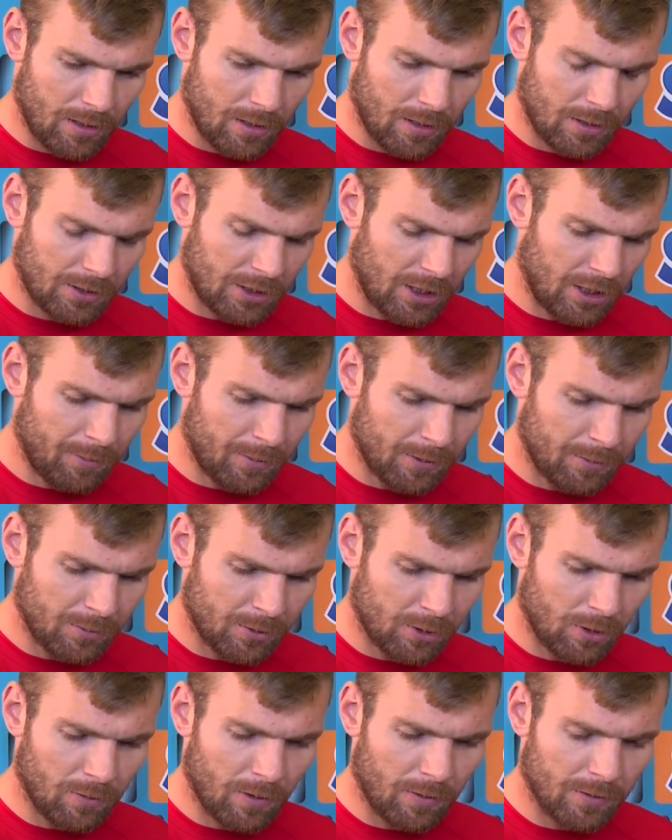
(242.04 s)
e, chcielibyśmy
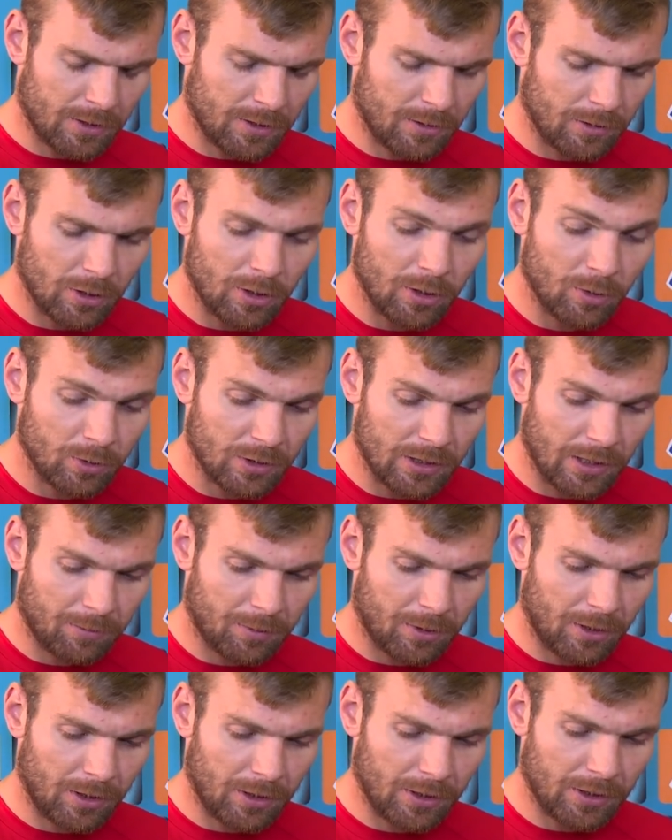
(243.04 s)
znowu awansować do tej
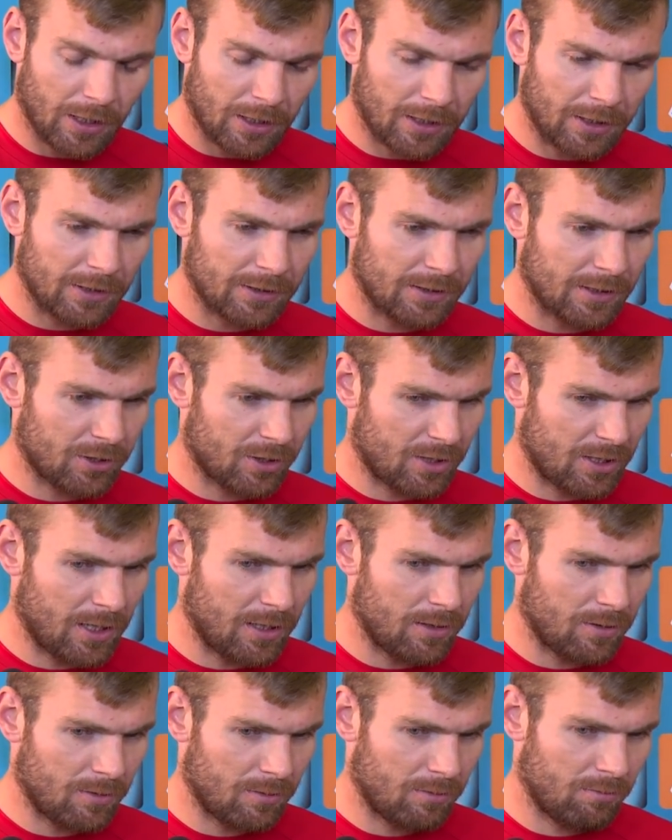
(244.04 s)
ósemki i taki jest nasz
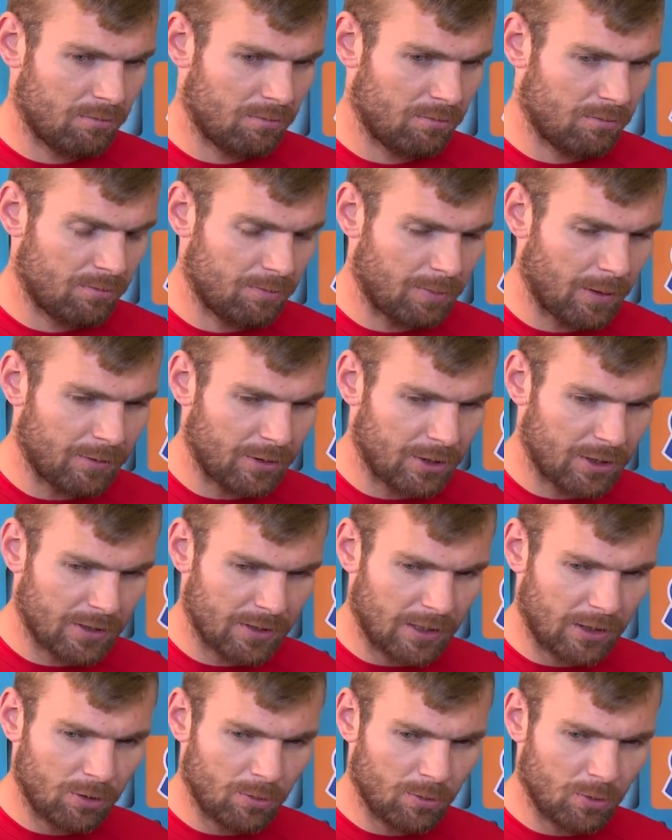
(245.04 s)
cel. Pewnie się
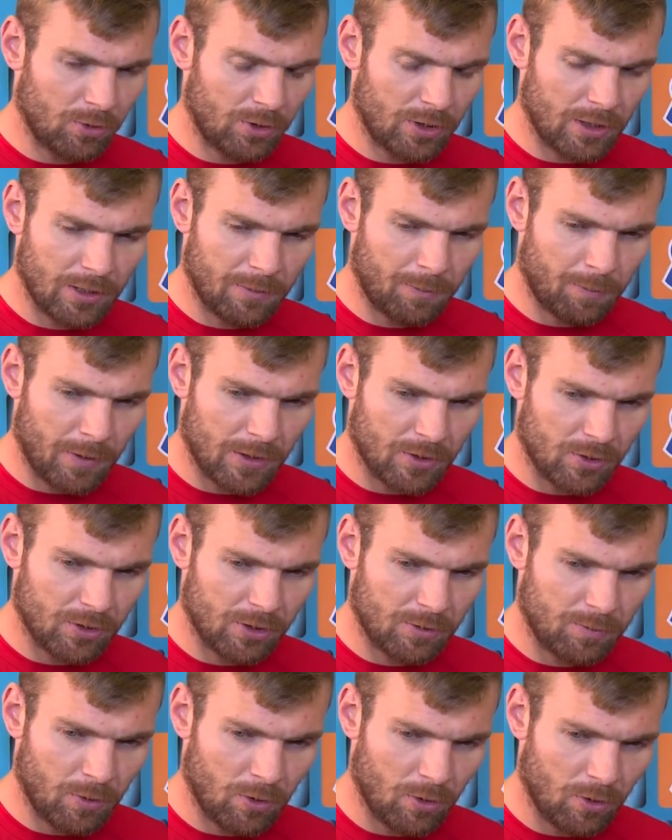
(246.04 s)
znajdą ludzie
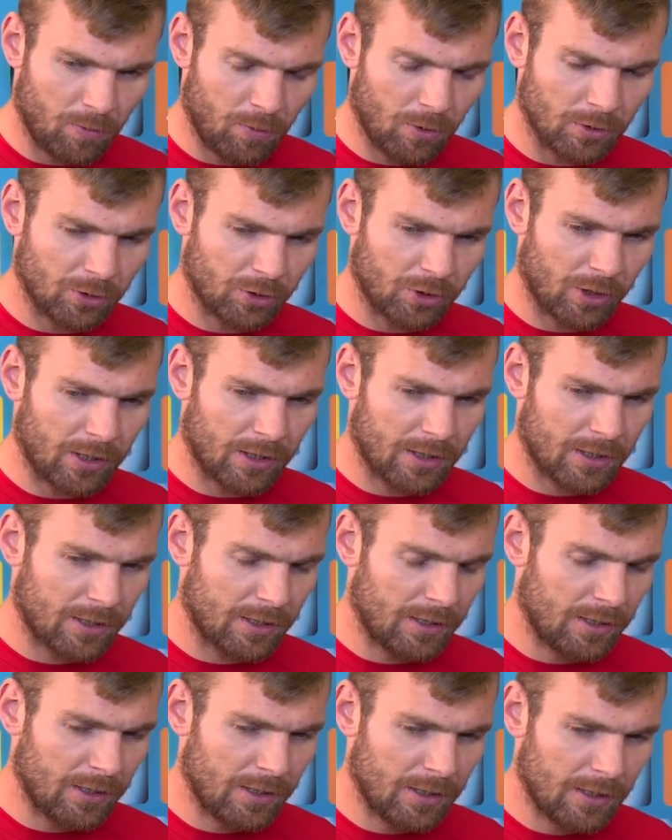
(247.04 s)
patrząc po, po roszadach,
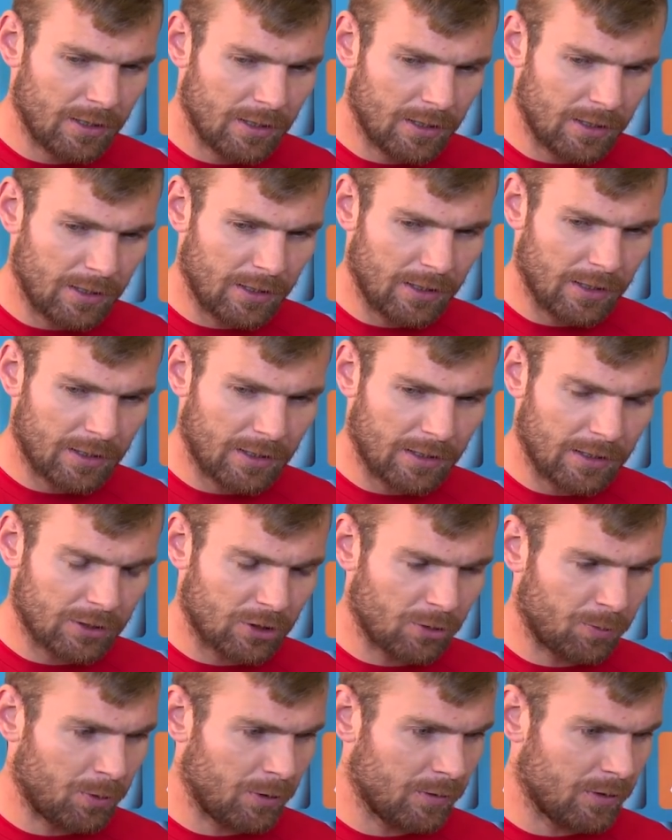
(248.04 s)
e, jakie
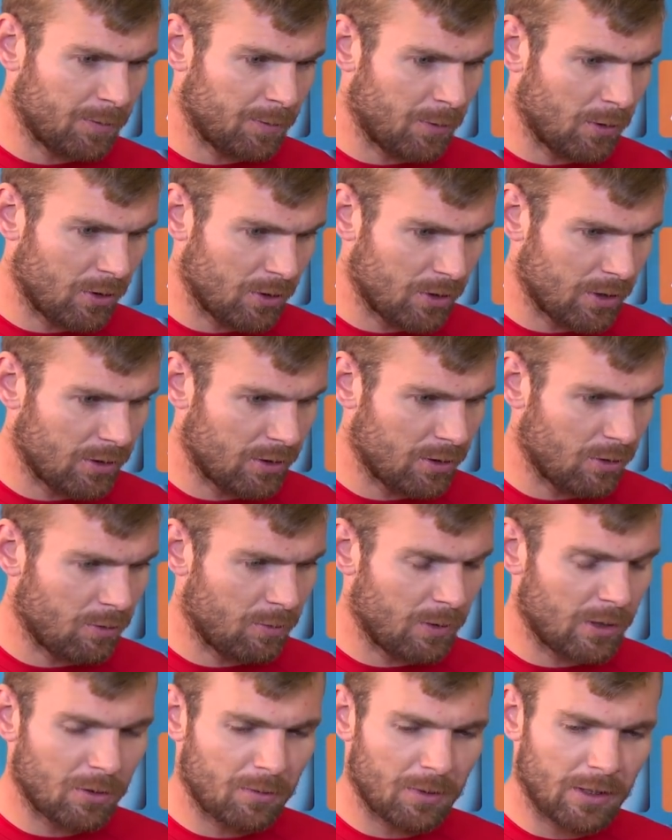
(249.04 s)
nastąpiły w zespole, że znowu
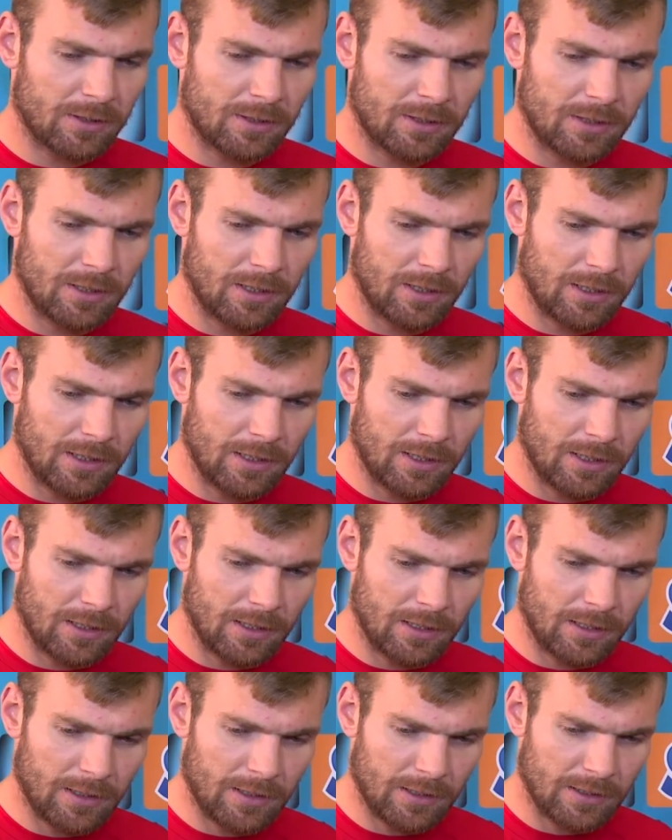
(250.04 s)
będą nas
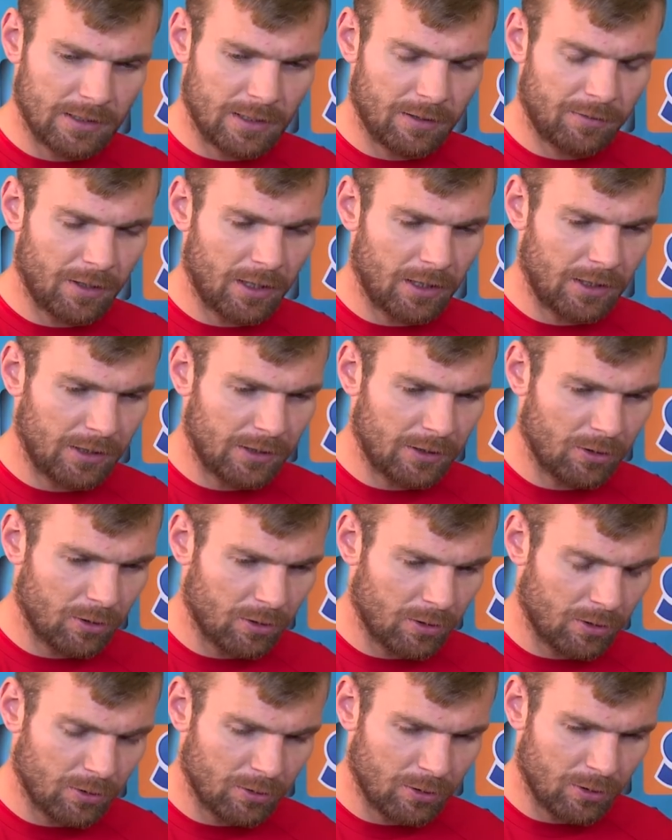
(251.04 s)
e, stawiali
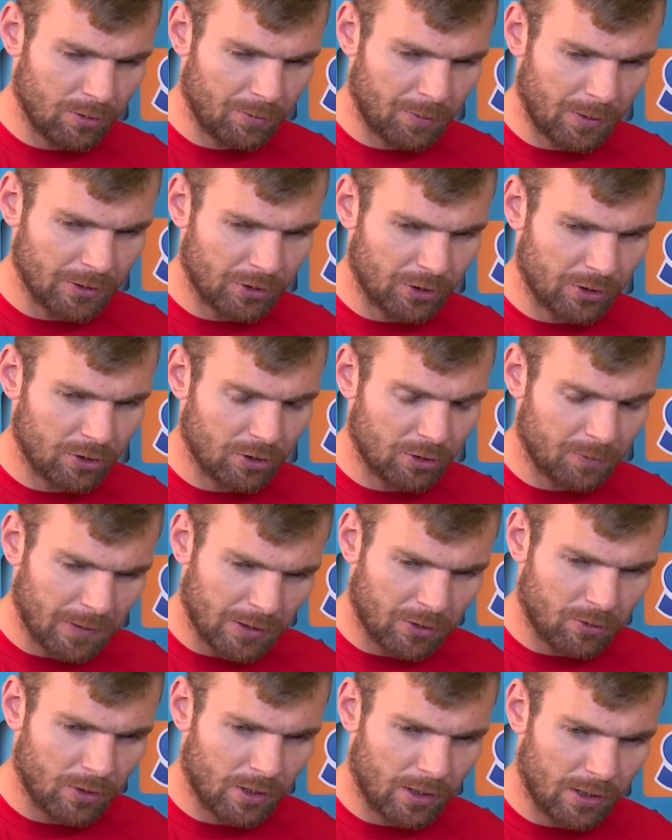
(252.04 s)
do, do pierwszych do
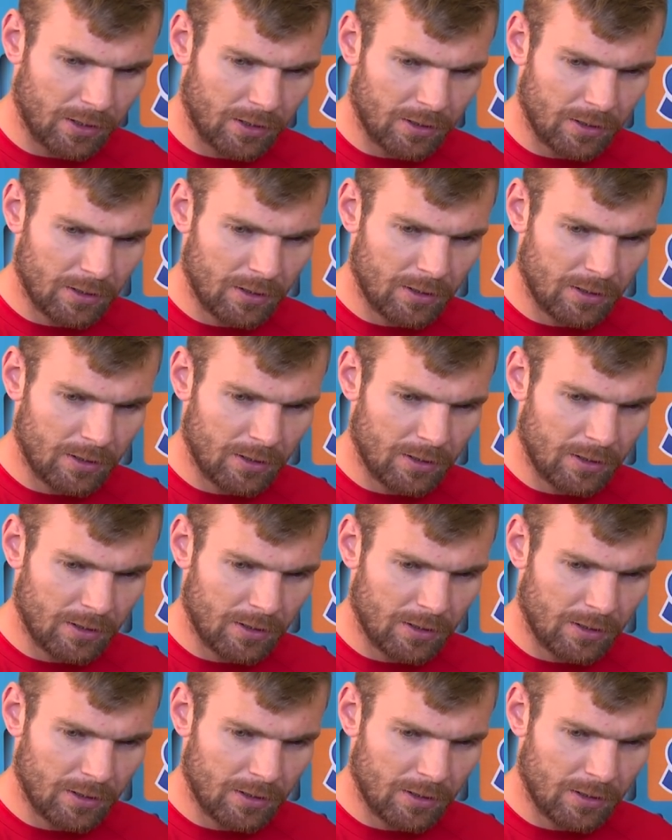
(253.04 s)
spadku, ale